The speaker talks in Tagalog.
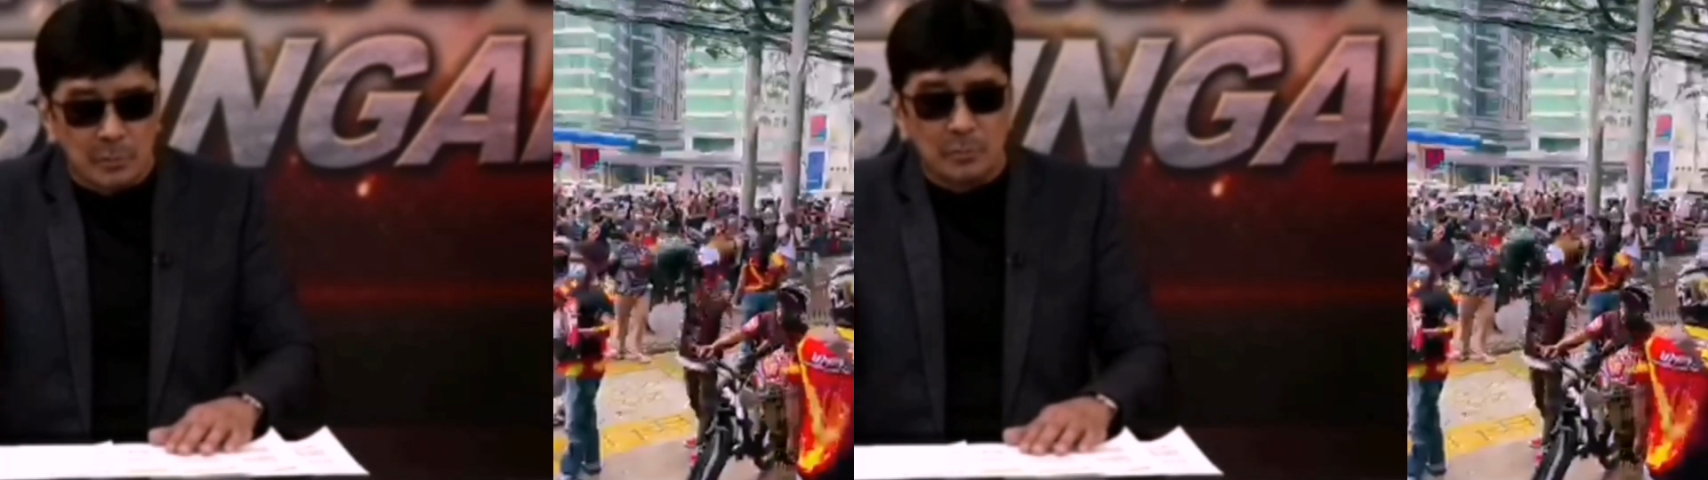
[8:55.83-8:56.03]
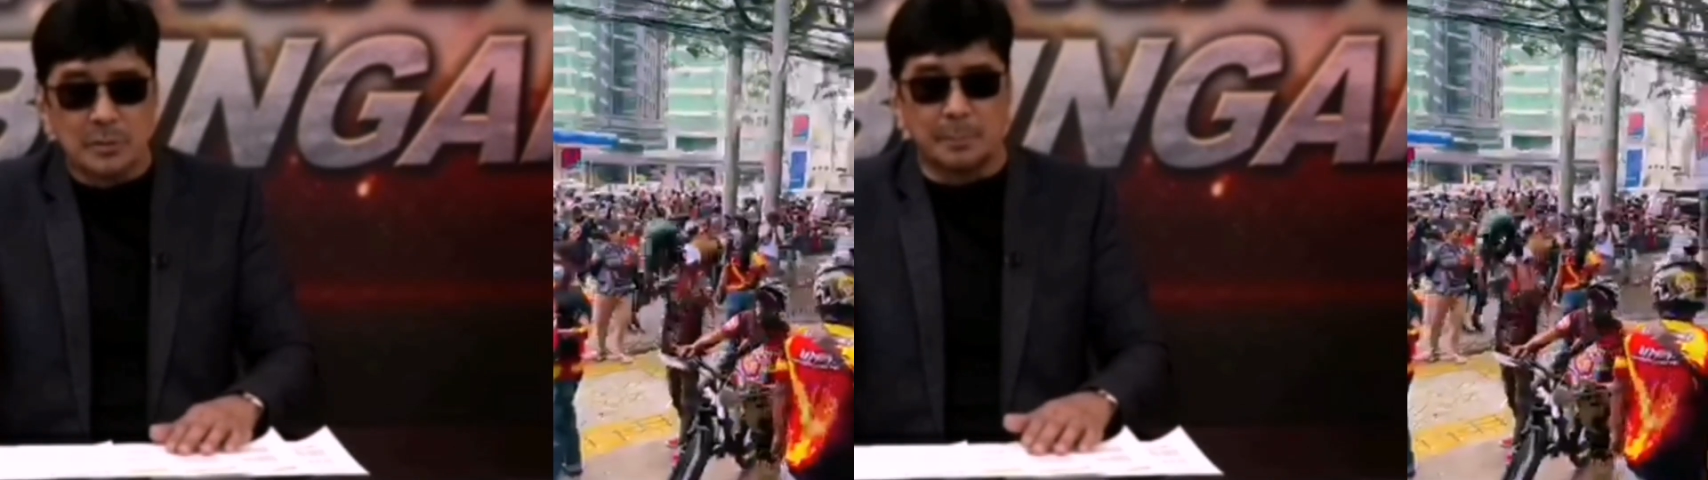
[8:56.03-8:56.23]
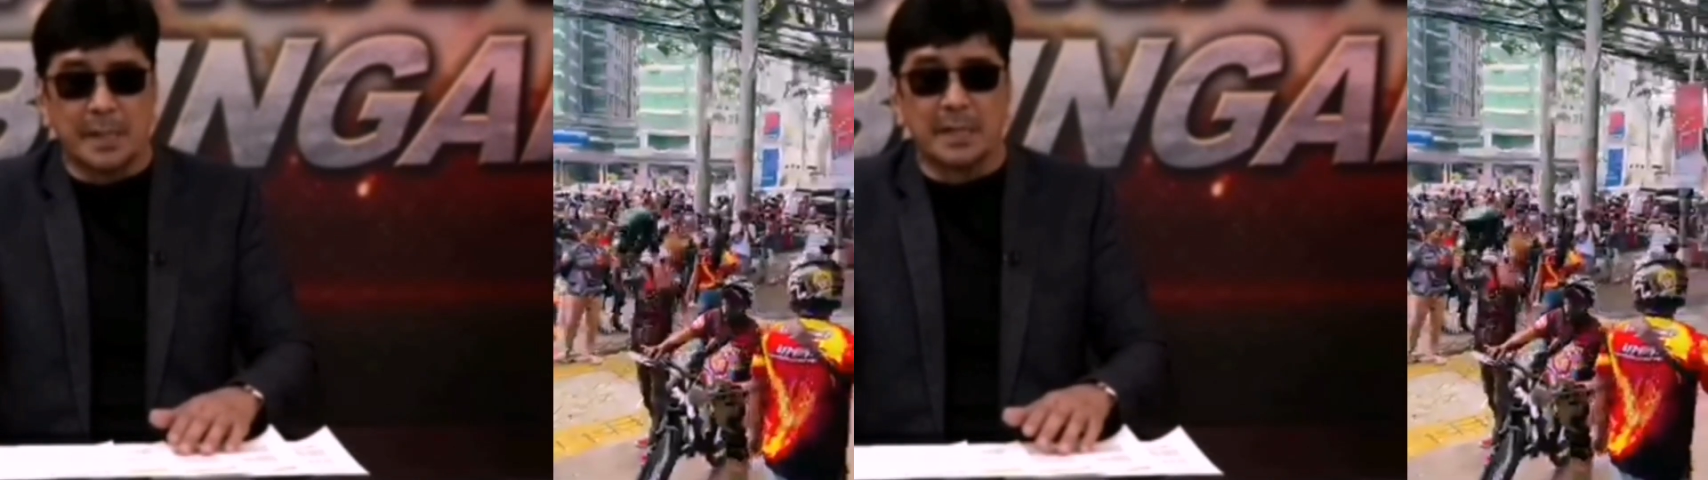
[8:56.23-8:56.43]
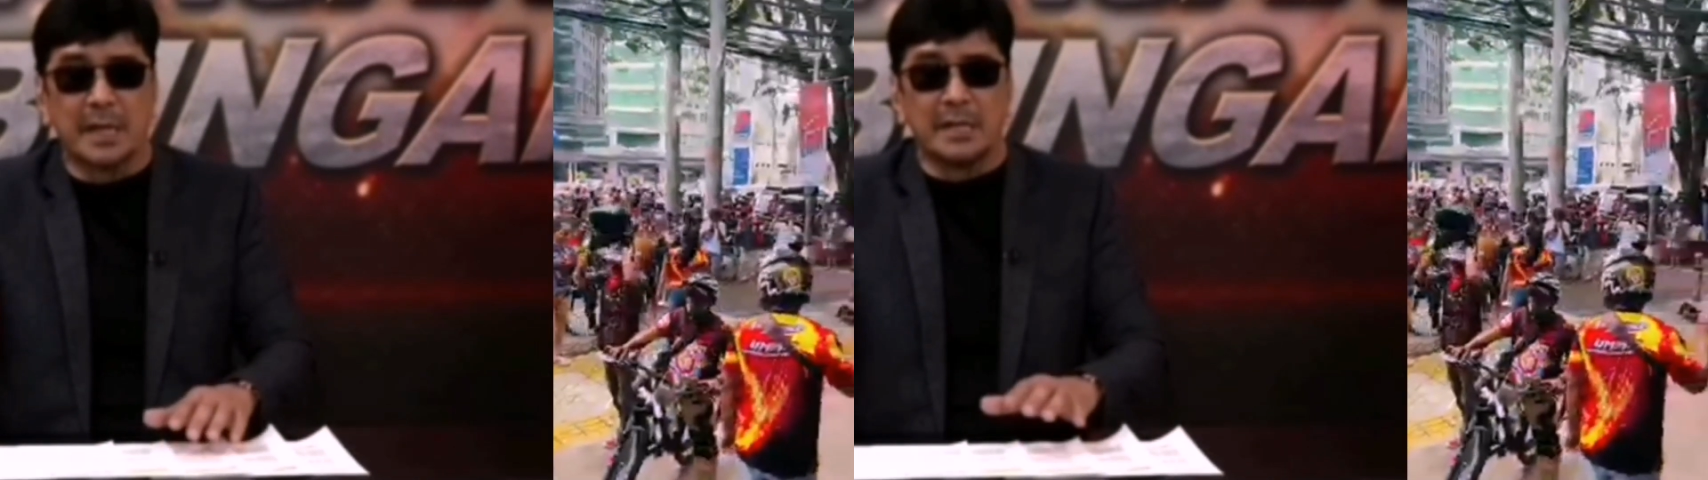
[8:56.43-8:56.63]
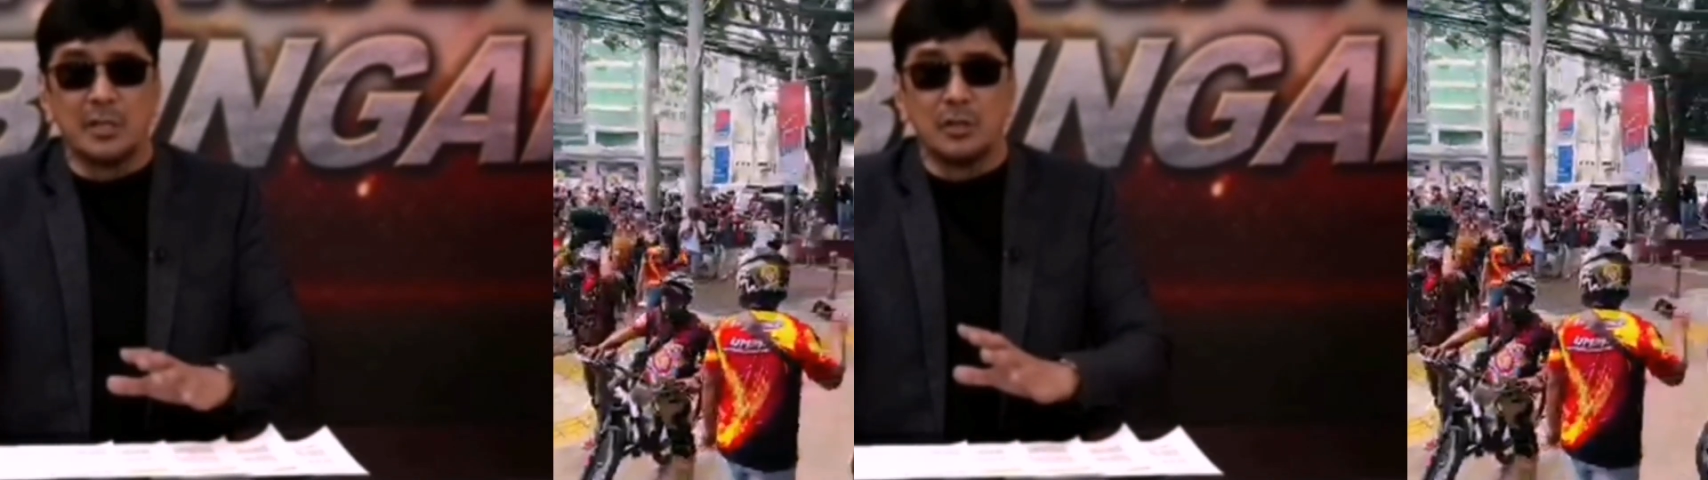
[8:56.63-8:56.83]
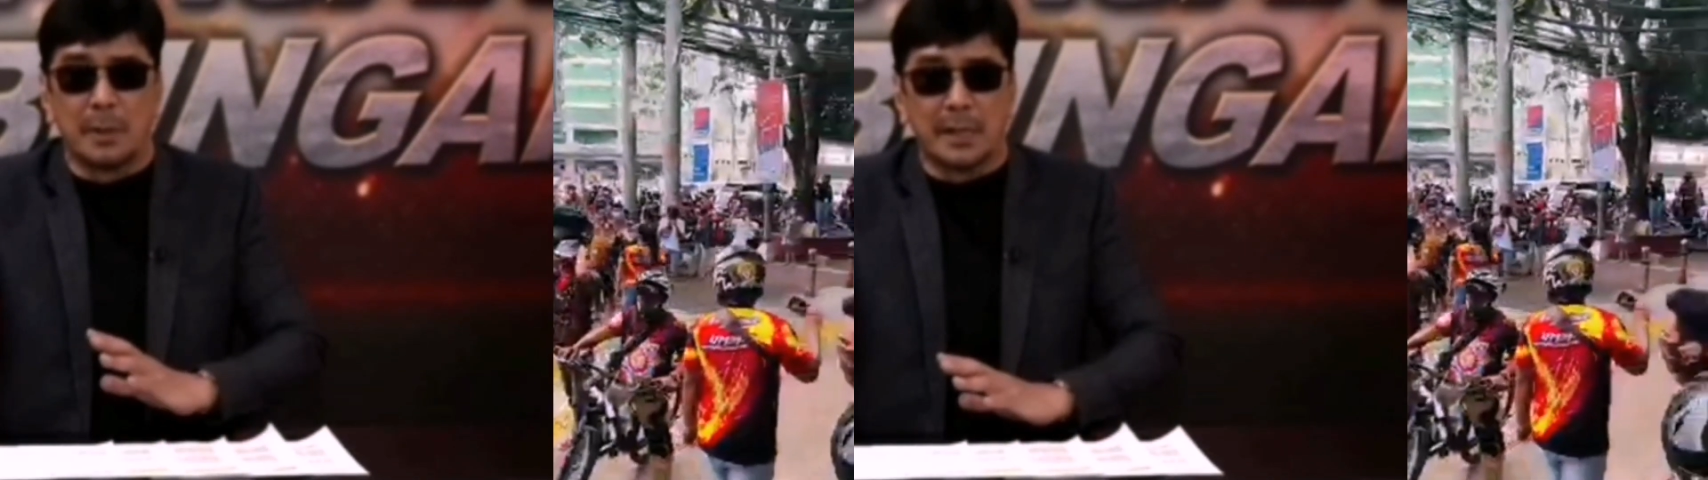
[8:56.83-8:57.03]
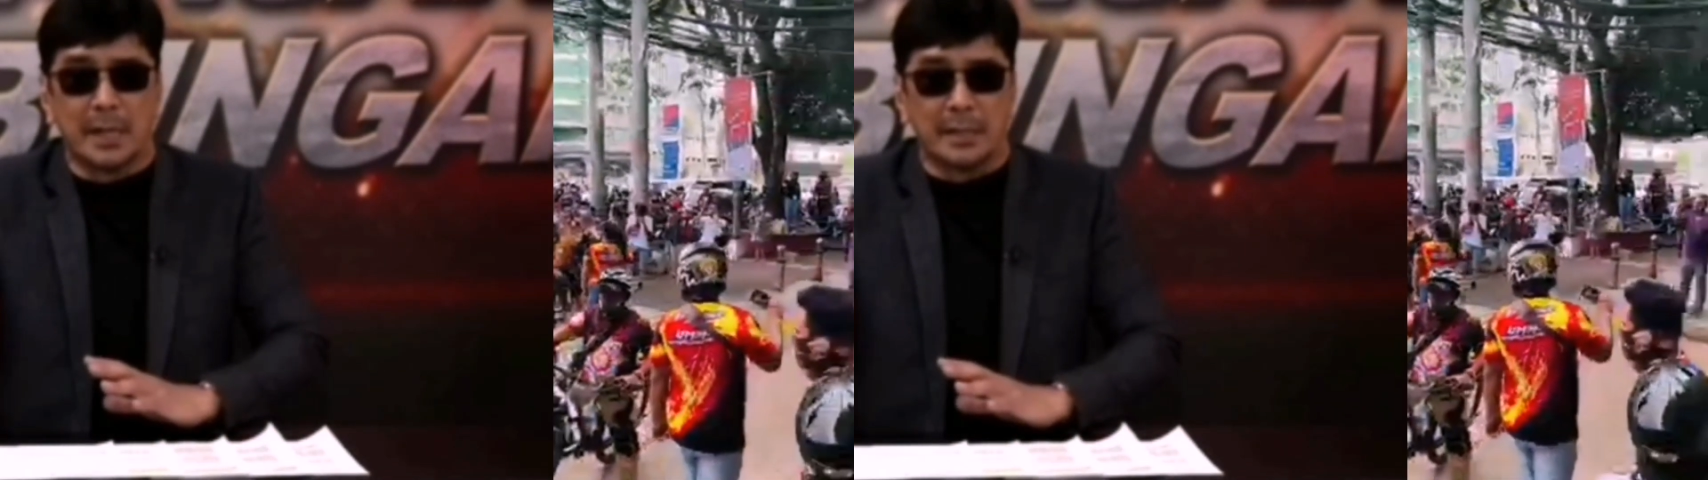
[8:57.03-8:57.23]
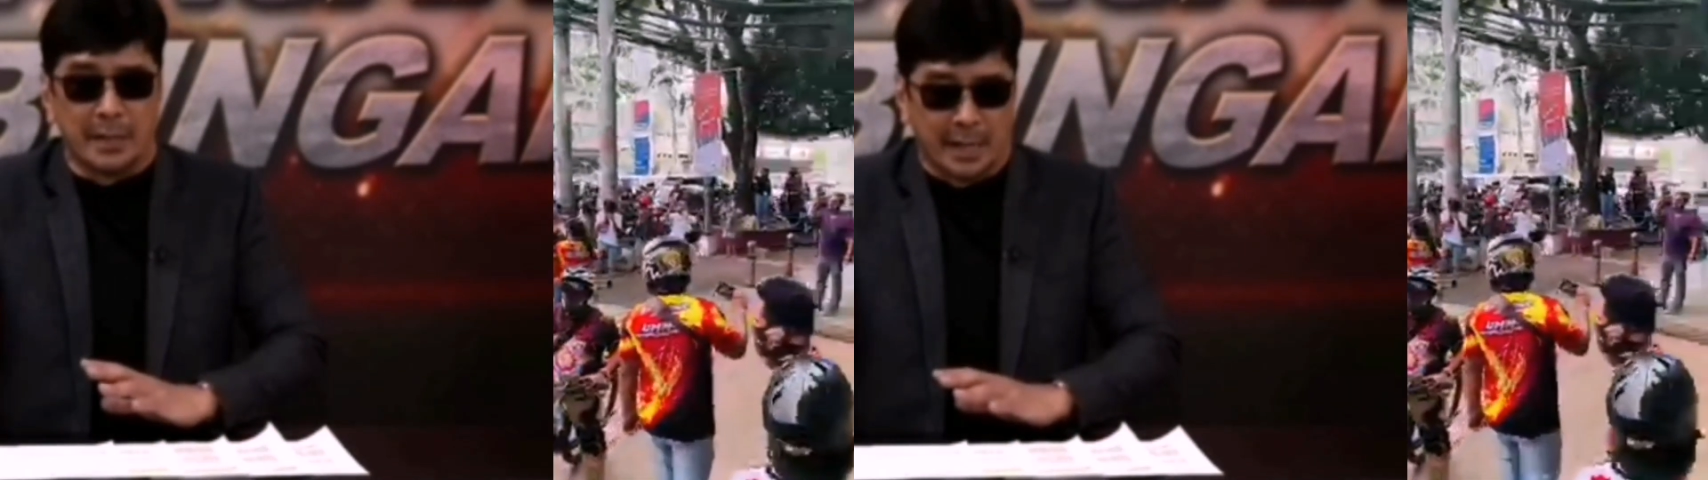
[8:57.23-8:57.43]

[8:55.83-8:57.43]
kung sa palagay ninyo mali,